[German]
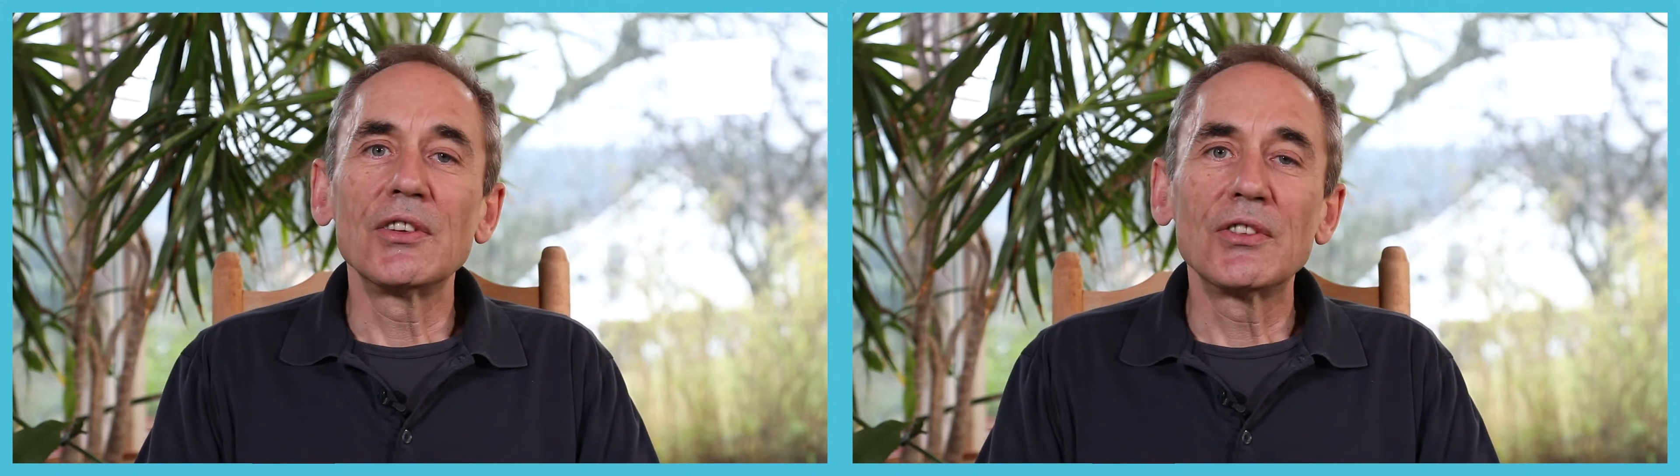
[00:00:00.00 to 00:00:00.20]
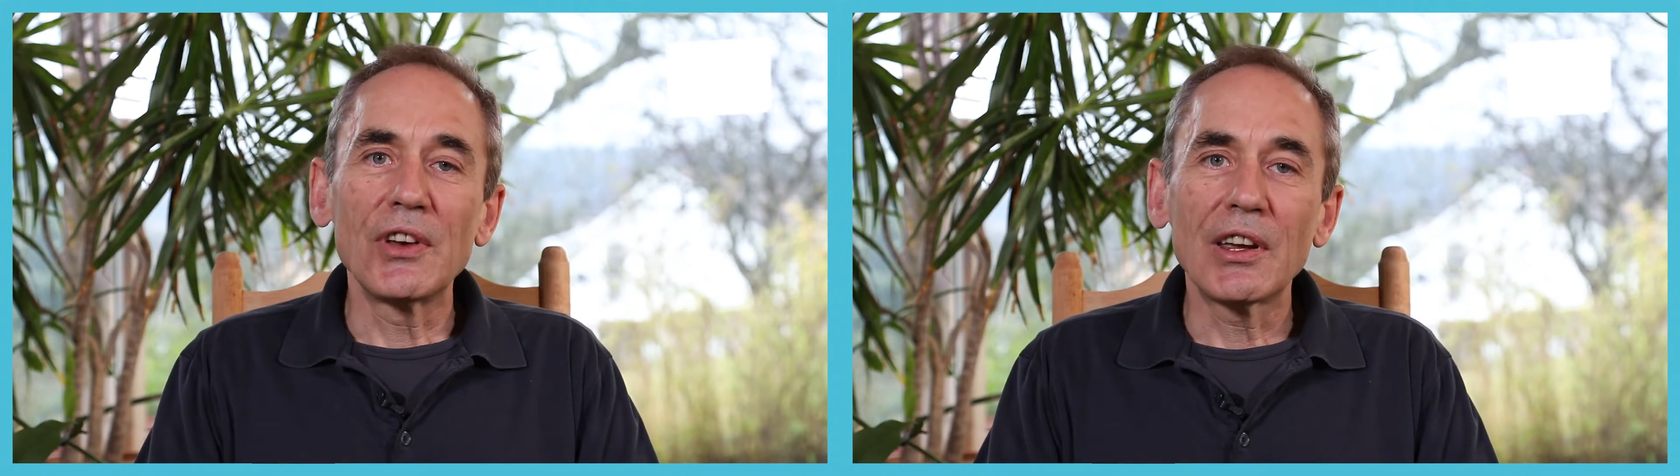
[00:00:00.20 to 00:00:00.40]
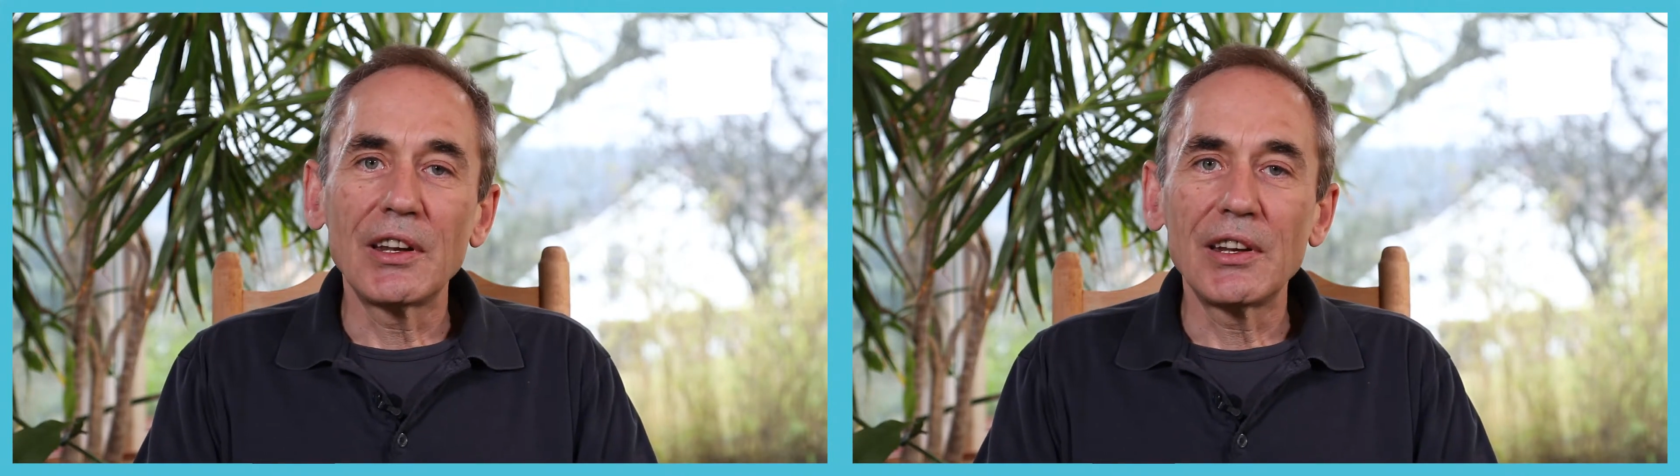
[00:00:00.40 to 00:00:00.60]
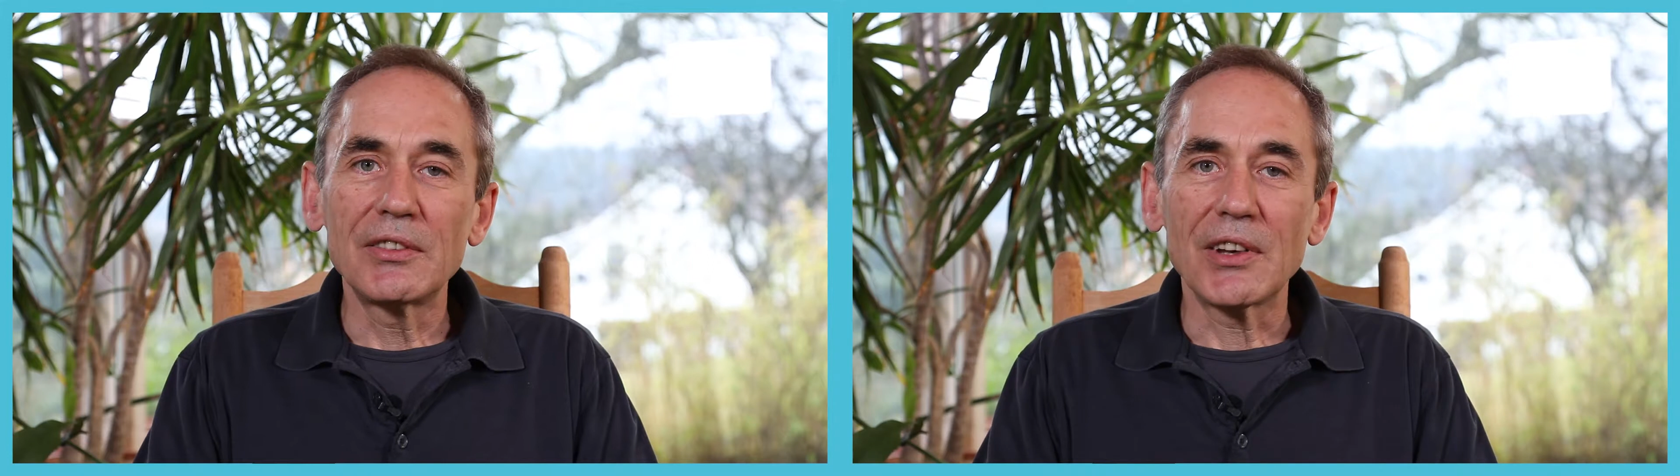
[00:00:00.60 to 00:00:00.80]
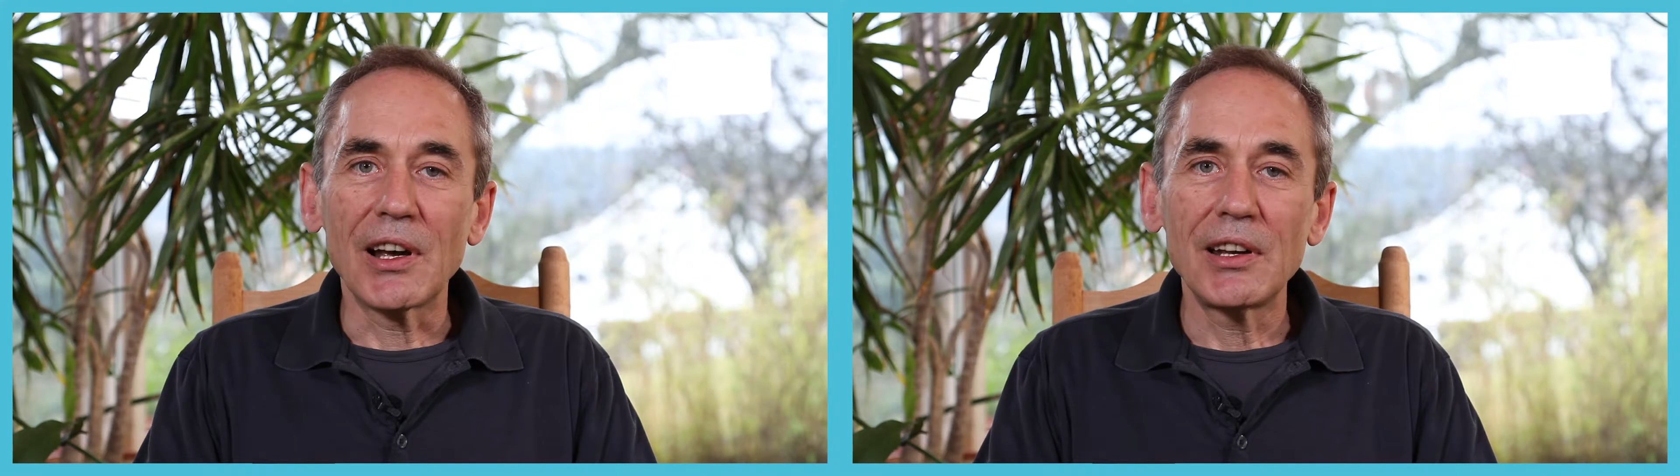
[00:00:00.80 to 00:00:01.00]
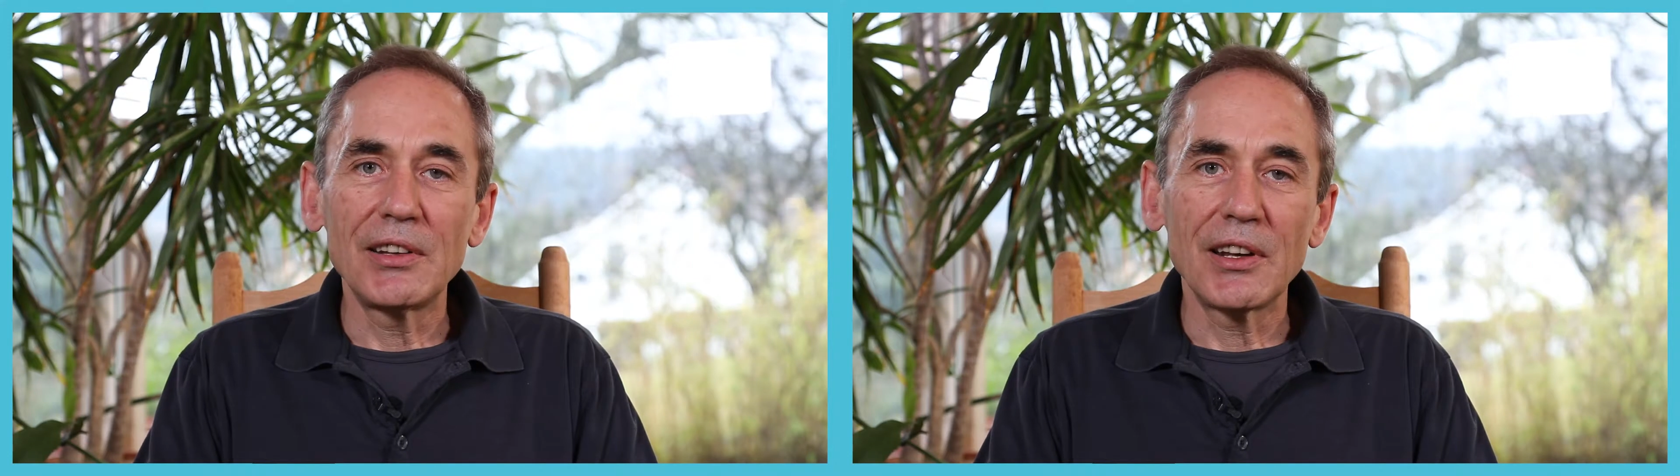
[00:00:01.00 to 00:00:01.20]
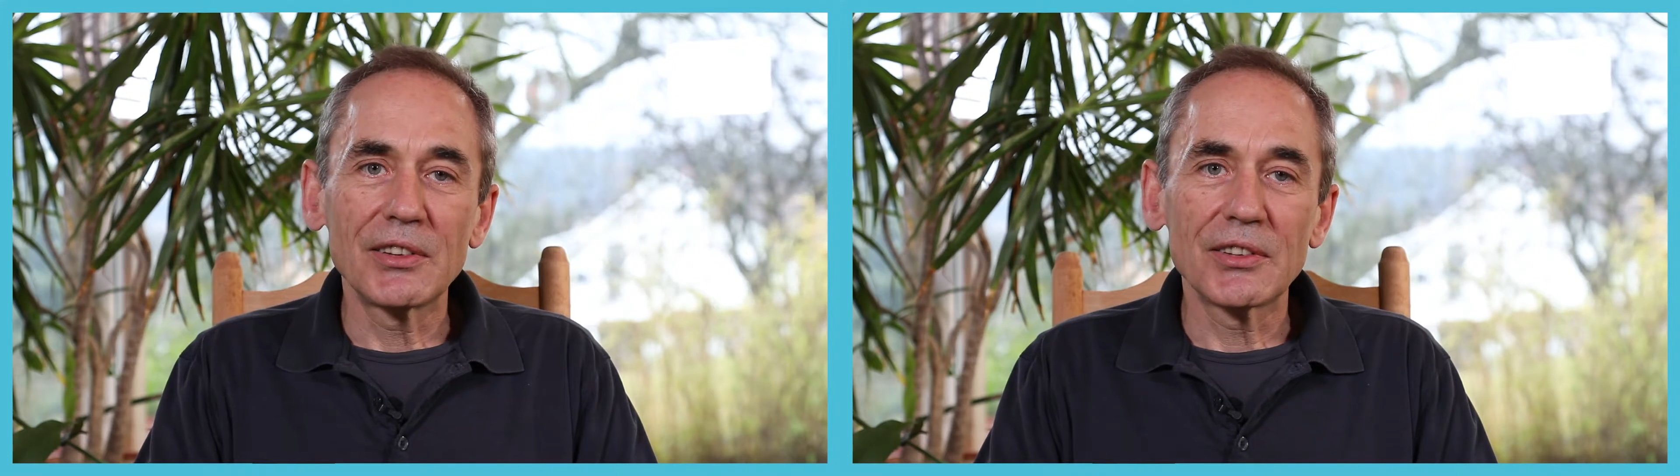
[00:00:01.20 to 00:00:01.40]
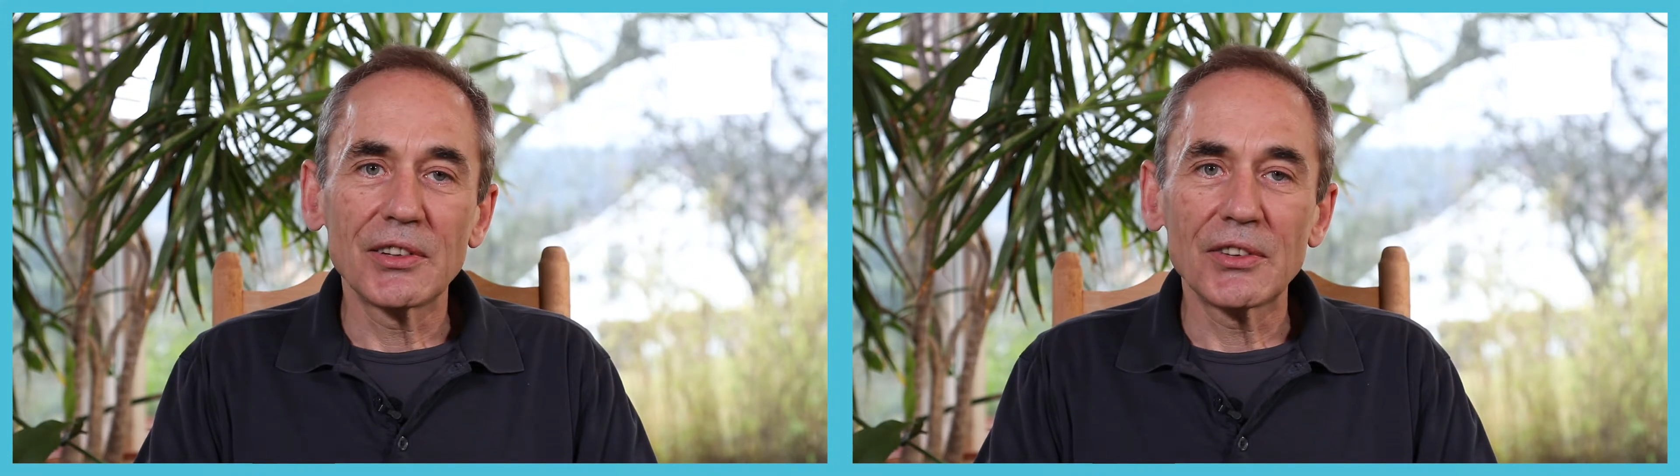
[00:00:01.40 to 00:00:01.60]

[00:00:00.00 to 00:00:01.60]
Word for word: ist wirklich Zeit jetzt,